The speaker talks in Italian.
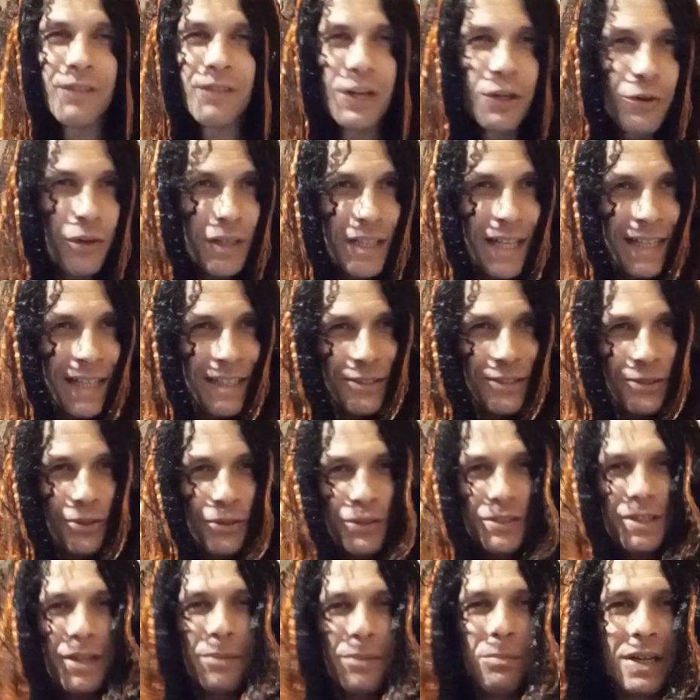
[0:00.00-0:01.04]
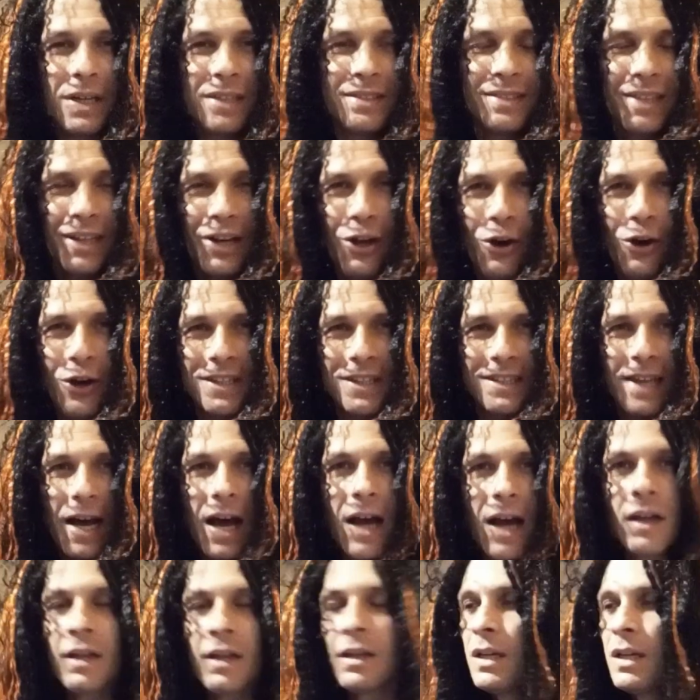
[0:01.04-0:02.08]
Ricordate, sono Ser
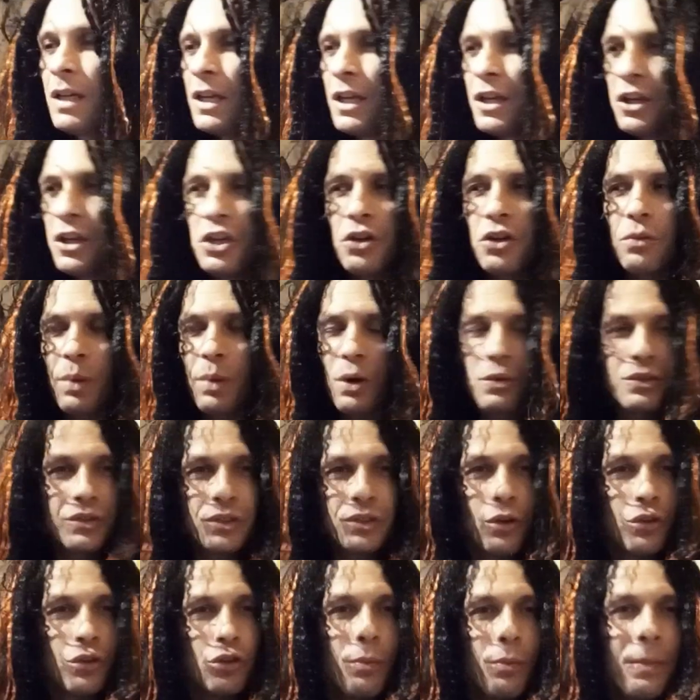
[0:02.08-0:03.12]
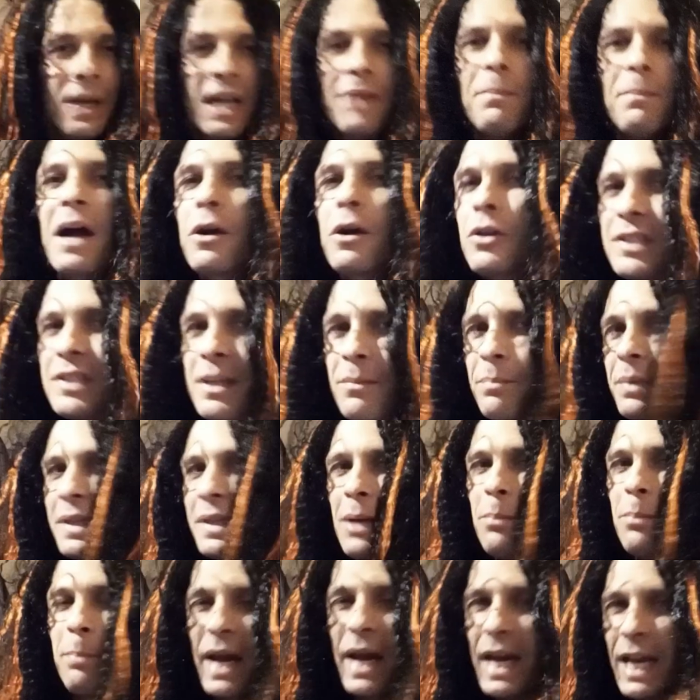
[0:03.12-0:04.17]
Barzillotta. Io però, secondo me, rimango sempre
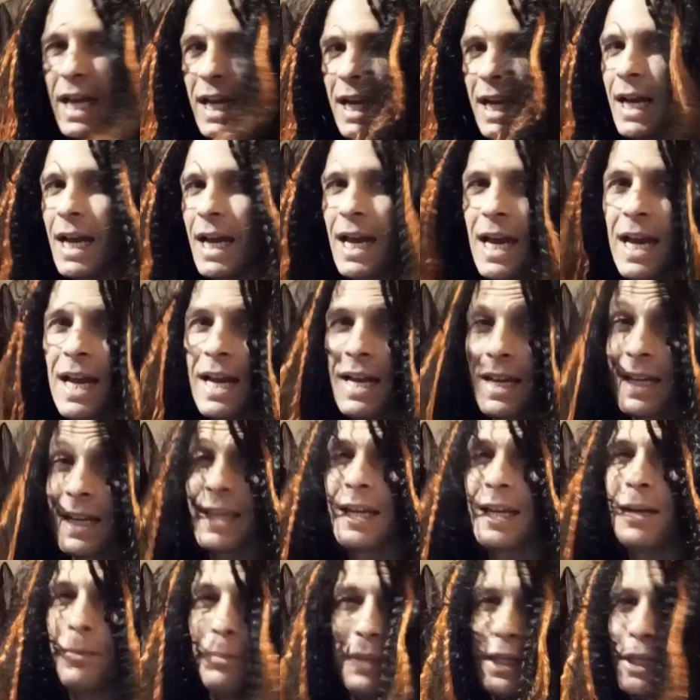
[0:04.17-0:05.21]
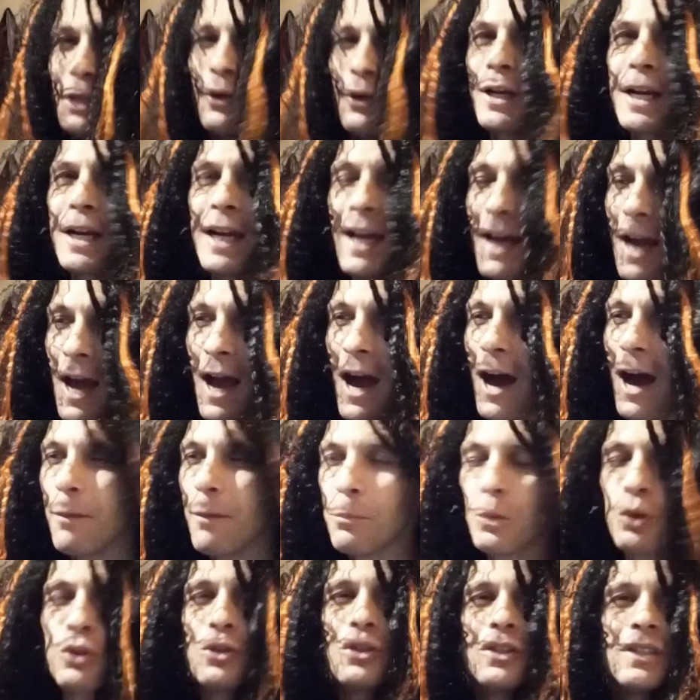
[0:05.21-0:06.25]
del parere che il migliore al
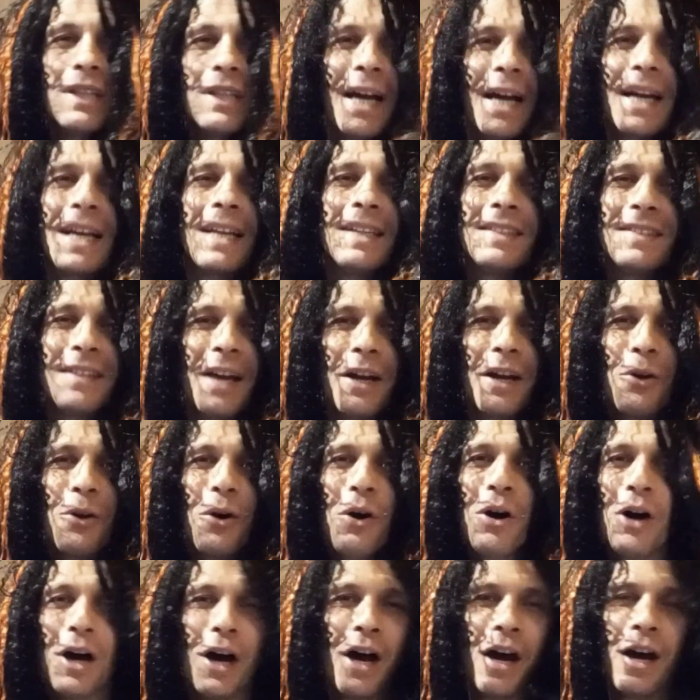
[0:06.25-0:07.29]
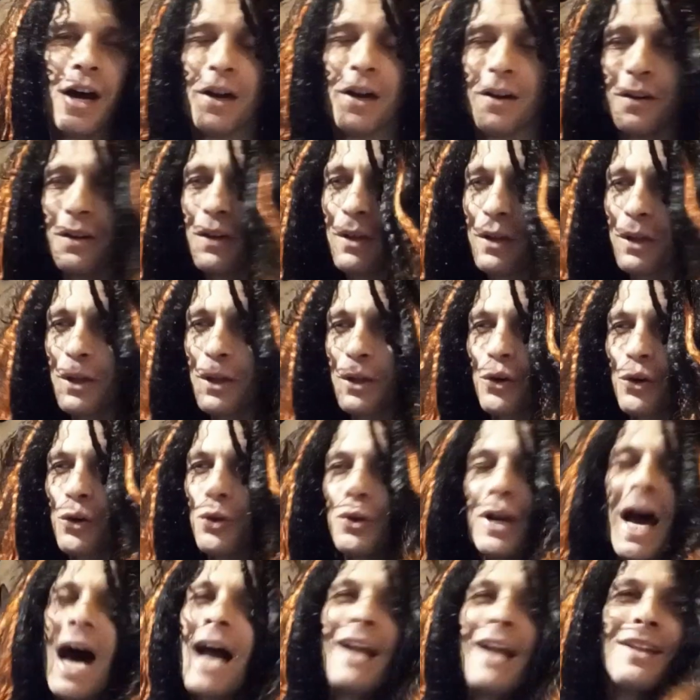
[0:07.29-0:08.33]
mondo sia Cristiano eh,
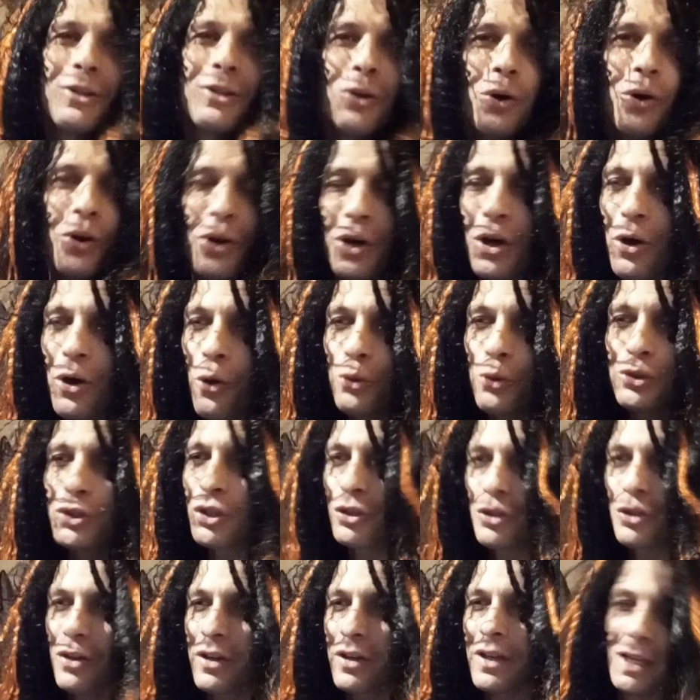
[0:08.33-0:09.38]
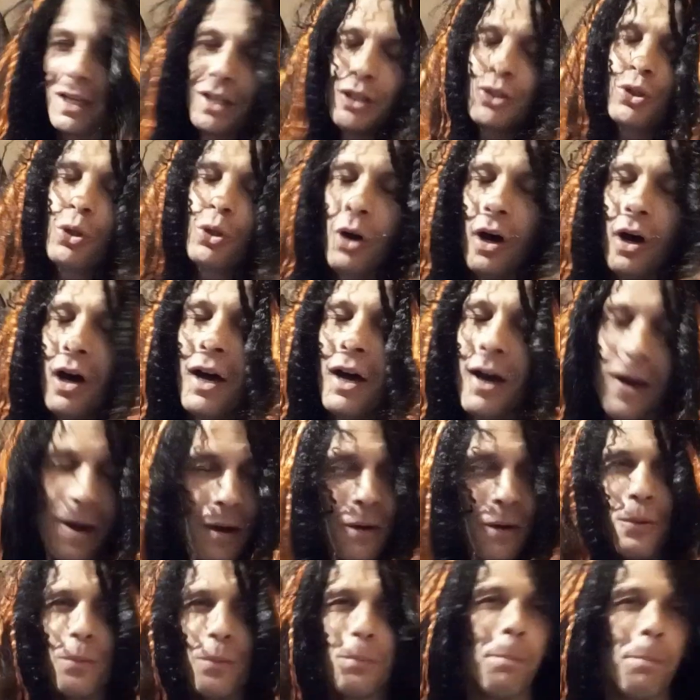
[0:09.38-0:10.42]
Ronaldo. O se no, che ne so
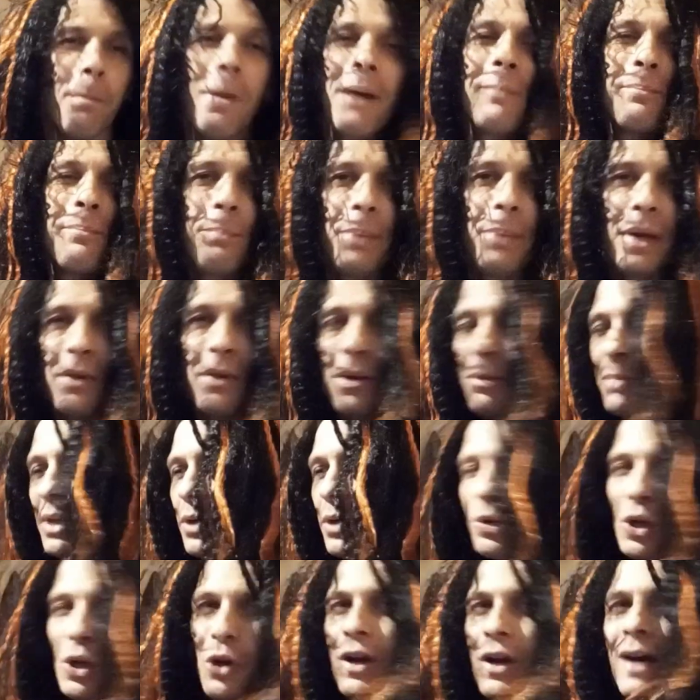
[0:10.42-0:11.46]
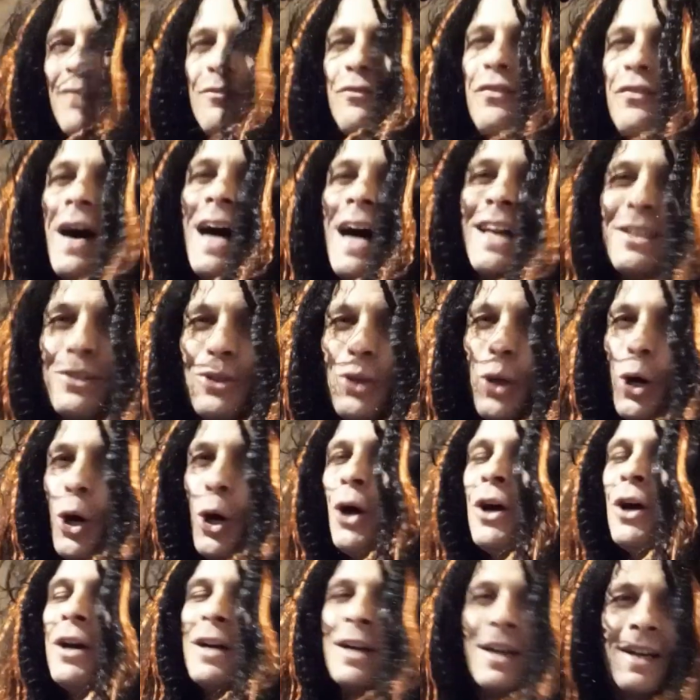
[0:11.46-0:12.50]
Mbappé per quello che ha
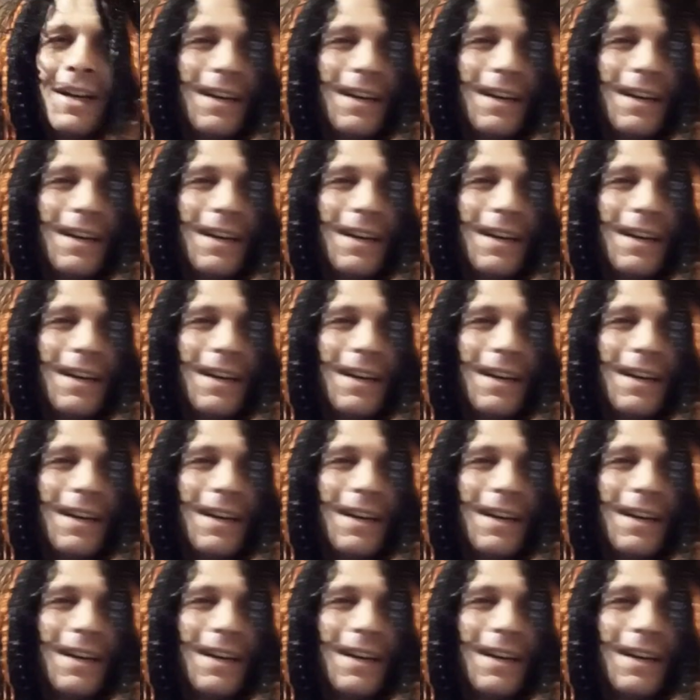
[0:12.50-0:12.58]
fatto.